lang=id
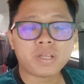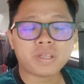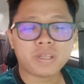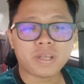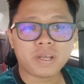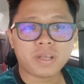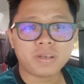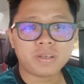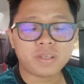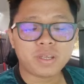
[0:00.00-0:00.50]

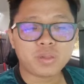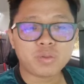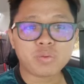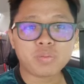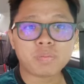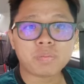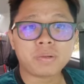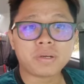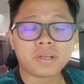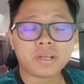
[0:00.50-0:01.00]
perkataan
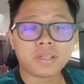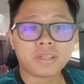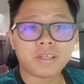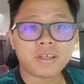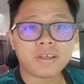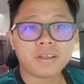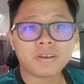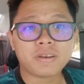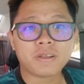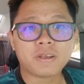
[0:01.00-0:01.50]
iaitu
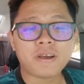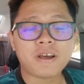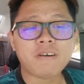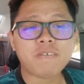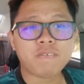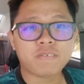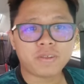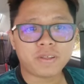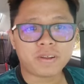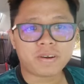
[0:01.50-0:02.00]
perkataan
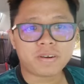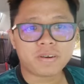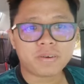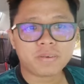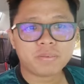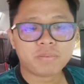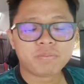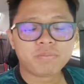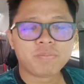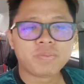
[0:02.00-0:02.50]
kafir
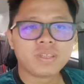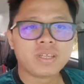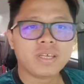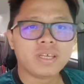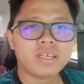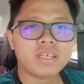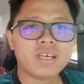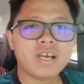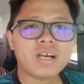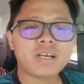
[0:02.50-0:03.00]

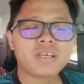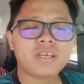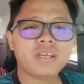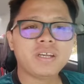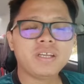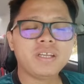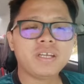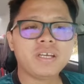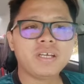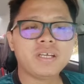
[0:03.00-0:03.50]
yang
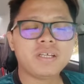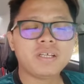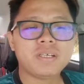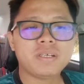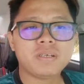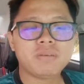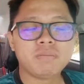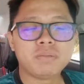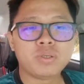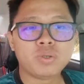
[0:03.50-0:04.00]

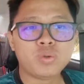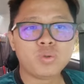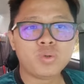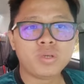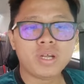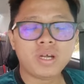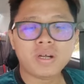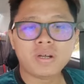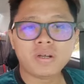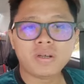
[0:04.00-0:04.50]
akhirnya
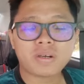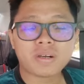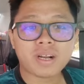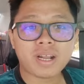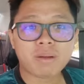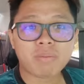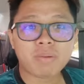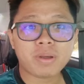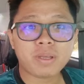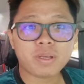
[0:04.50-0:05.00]
mengundang
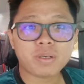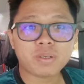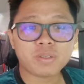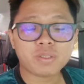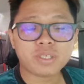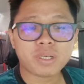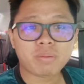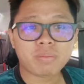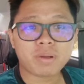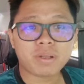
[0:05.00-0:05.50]
ramai
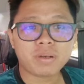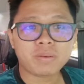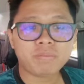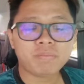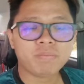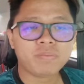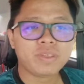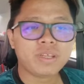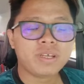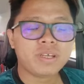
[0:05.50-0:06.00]
kecaman,
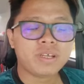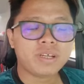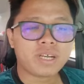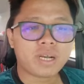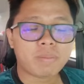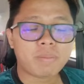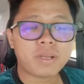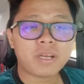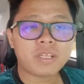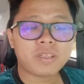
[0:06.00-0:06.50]

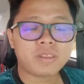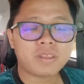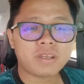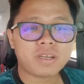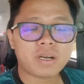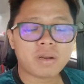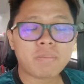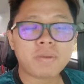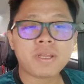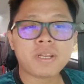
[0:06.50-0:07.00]
ramai, net,
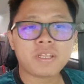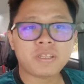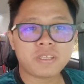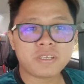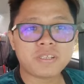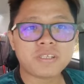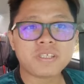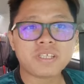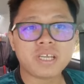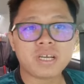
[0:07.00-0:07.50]
ramai
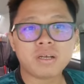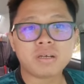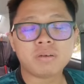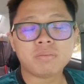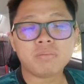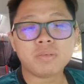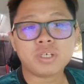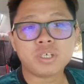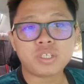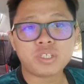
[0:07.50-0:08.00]
netizen yang
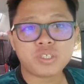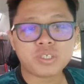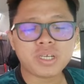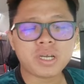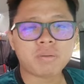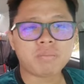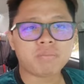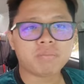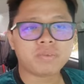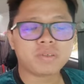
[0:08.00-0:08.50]

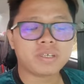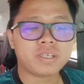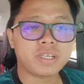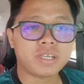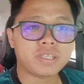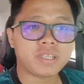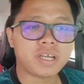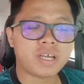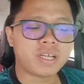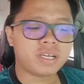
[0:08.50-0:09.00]
mengecam
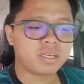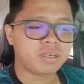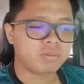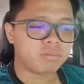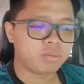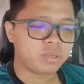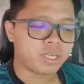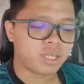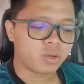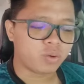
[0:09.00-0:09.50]

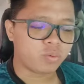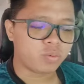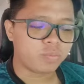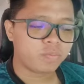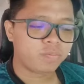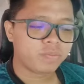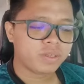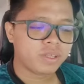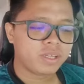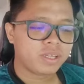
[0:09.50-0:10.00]
kenyataan beliau.
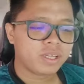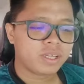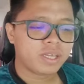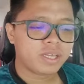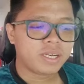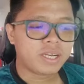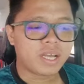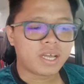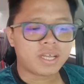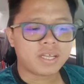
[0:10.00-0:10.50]

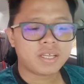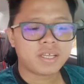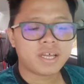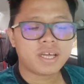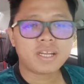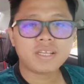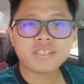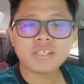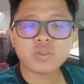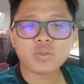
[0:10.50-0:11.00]
Nah,
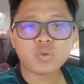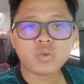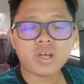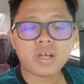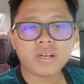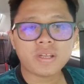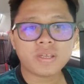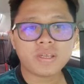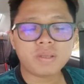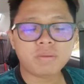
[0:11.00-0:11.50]
ada satu
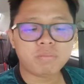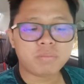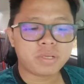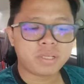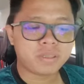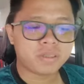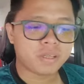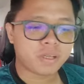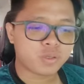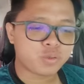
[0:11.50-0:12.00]
hari ini
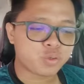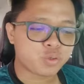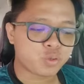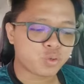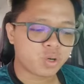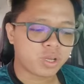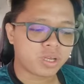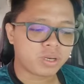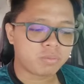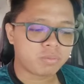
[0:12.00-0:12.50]
berita
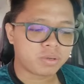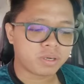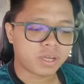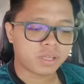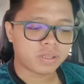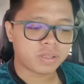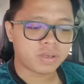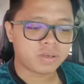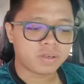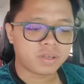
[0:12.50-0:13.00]
susulan
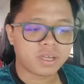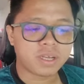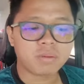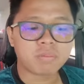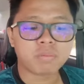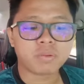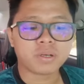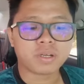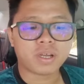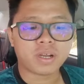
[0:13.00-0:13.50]
berkaitan
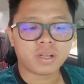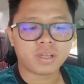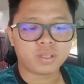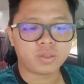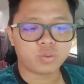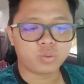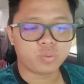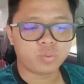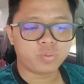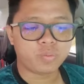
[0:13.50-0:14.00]
dengan perkara
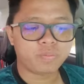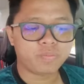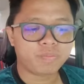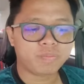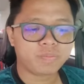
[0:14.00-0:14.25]
itu.